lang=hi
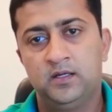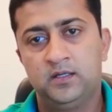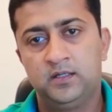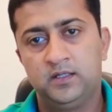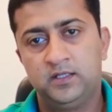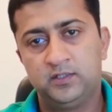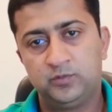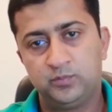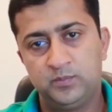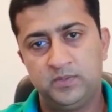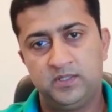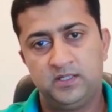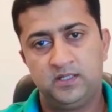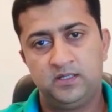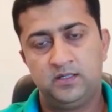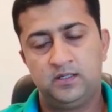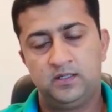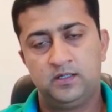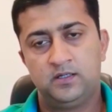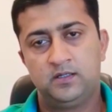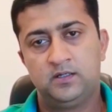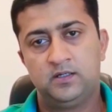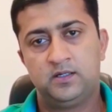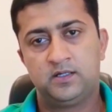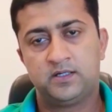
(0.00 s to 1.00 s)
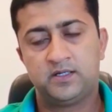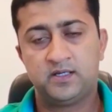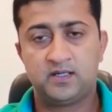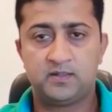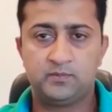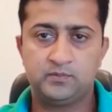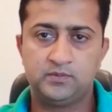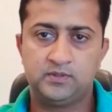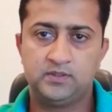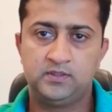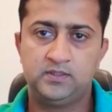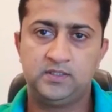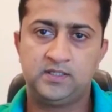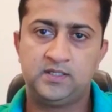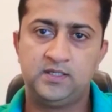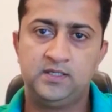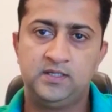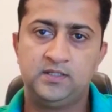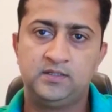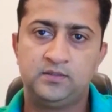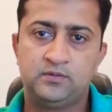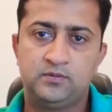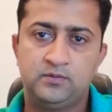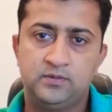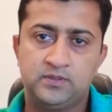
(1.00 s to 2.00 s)
इसमें अगर हम
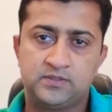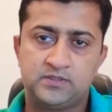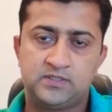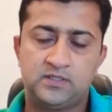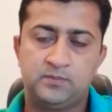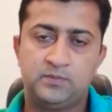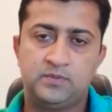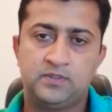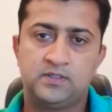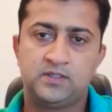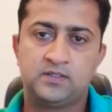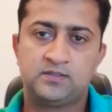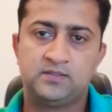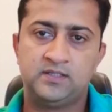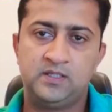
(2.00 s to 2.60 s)
देखें तो इस टाइम अगर